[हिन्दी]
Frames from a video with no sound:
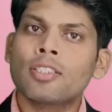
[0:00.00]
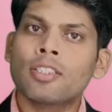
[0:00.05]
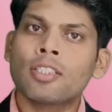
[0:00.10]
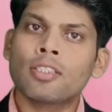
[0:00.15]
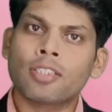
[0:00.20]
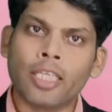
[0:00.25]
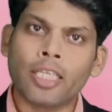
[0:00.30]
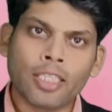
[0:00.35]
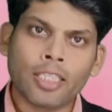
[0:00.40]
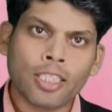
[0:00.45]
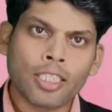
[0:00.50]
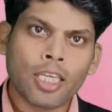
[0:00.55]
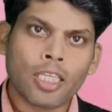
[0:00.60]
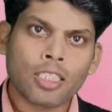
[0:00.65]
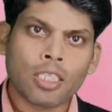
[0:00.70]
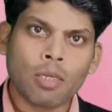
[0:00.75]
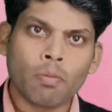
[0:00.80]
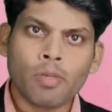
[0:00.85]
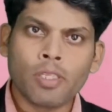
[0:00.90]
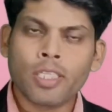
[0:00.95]
सही
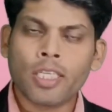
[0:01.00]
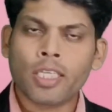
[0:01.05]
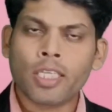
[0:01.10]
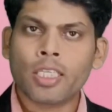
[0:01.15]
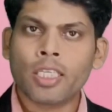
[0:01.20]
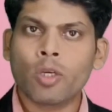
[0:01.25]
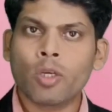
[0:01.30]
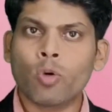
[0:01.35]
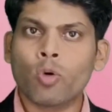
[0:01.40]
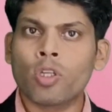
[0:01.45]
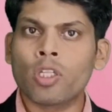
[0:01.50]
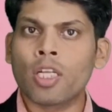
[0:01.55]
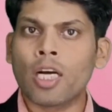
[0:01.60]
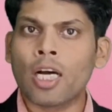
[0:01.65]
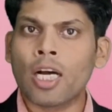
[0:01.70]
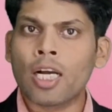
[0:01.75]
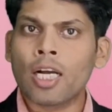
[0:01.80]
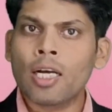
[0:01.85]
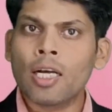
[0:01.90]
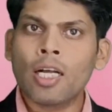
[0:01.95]
तरीके से मिल सके और
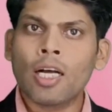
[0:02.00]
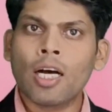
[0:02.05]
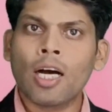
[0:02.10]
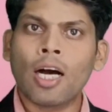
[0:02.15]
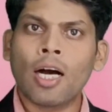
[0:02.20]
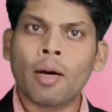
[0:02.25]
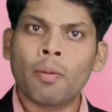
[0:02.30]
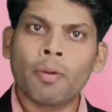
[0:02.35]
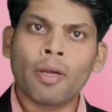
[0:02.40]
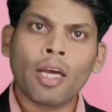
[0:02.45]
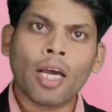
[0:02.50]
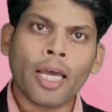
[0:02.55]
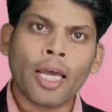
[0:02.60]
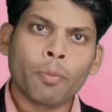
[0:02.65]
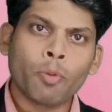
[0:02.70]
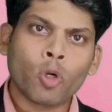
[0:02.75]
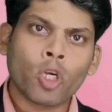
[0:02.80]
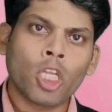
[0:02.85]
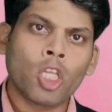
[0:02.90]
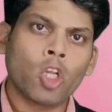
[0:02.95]
अगर हमें
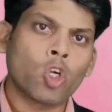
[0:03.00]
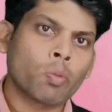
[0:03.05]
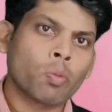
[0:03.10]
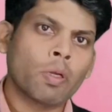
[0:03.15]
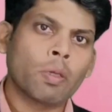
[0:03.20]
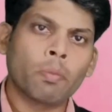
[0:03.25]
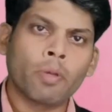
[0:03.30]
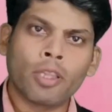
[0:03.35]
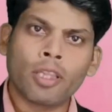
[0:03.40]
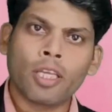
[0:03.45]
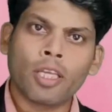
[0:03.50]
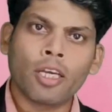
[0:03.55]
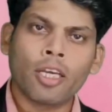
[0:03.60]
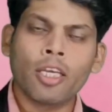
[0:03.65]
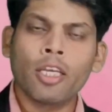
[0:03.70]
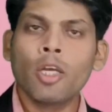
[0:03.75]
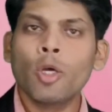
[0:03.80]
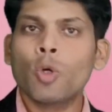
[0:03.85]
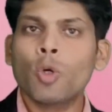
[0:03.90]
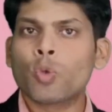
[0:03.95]
आई का अलाटमेंट मिलता
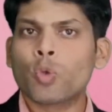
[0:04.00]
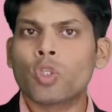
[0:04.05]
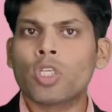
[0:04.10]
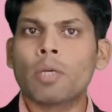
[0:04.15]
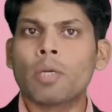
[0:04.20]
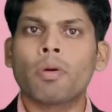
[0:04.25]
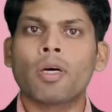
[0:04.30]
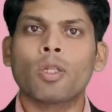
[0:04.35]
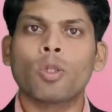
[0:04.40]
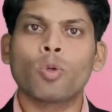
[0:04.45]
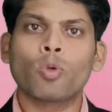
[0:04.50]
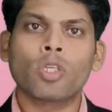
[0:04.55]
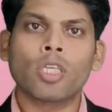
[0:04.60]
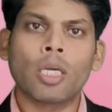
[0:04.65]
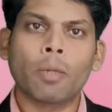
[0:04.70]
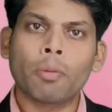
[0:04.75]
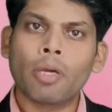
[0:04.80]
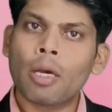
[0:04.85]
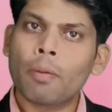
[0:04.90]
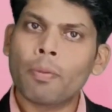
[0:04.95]
है तो ये मान लो कि
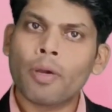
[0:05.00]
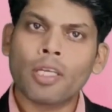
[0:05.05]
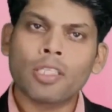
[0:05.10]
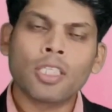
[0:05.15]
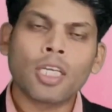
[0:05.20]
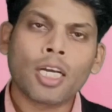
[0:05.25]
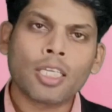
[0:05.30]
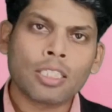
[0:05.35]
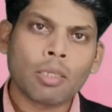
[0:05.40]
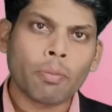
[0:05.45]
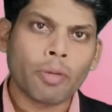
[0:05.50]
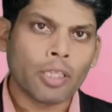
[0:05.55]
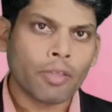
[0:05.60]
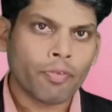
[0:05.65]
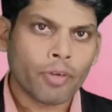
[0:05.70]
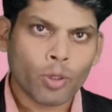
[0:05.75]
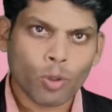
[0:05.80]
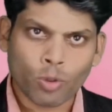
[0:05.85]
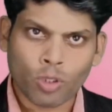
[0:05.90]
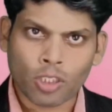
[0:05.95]
हमें यहाँ पर अच्छा खासा
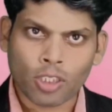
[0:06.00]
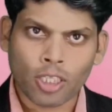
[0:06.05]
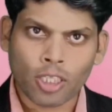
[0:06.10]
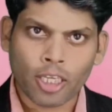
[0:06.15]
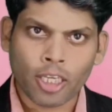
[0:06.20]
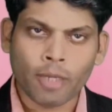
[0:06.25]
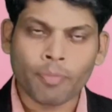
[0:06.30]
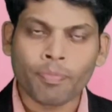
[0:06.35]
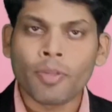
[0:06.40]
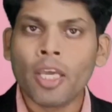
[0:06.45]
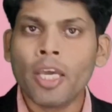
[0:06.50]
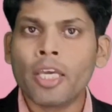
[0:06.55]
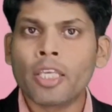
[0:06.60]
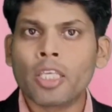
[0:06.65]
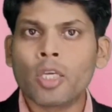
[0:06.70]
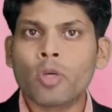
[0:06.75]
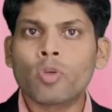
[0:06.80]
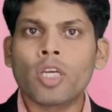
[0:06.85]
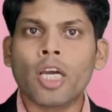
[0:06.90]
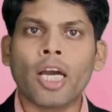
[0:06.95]
बेनिफिट हो सकता है
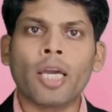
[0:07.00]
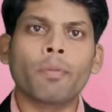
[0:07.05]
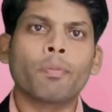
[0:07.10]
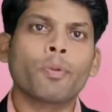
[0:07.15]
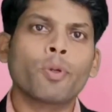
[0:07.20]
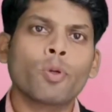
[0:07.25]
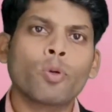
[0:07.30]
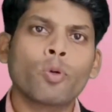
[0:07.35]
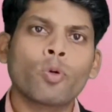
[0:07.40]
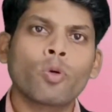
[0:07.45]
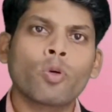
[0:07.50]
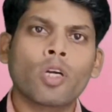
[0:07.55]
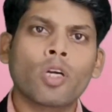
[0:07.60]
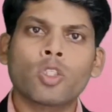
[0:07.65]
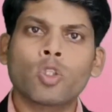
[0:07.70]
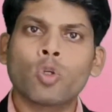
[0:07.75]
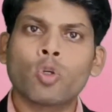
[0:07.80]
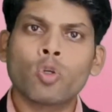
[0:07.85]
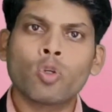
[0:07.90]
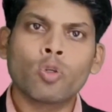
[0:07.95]
क्योंकि आई
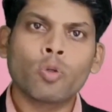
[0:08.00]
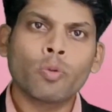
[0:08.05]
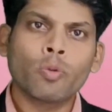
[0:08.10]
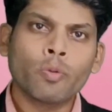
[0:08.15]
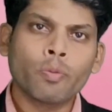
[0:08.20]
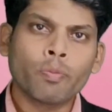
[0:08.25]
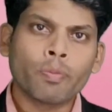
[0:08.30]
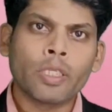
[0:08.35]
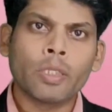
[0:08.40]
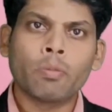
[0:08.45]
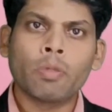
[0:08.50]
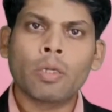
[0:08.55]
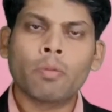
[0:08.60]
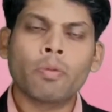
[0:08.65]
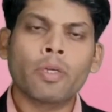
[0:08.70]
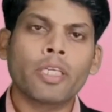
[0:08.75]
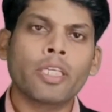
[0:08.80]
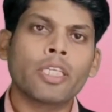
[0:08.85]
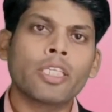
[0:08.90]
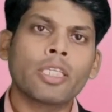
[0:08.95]
का जो
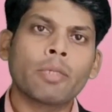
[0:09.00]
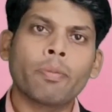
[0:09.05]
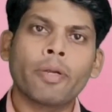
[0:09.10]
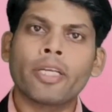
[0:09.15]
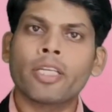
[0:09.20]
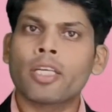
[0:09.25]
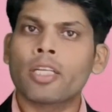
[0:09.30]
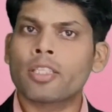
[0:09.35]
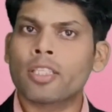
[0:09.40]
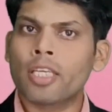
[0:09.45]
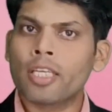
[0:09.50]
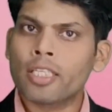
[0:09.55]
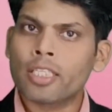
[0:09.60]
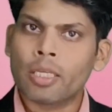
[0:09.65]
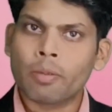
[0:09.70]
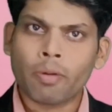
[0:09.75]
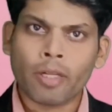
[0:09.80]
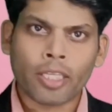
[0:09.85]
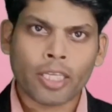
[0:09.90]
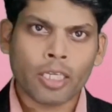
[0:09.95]
प्रीमियम है ये डिपेंड करता है
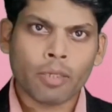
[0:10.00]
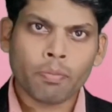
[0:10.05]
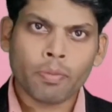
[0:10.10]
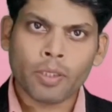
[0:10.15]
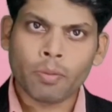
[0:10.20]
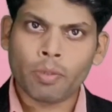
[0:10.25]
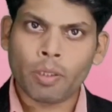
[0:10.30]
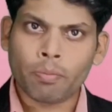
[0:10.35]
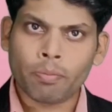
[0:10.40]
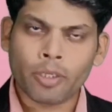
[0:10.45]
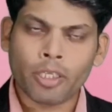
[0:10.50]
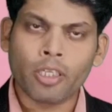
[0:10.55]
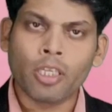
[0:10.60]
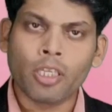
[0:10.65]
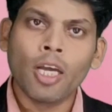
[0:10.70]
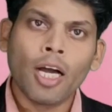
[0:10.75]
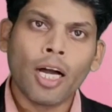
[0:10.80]
ग्रे मार्केट प्रीमियम पर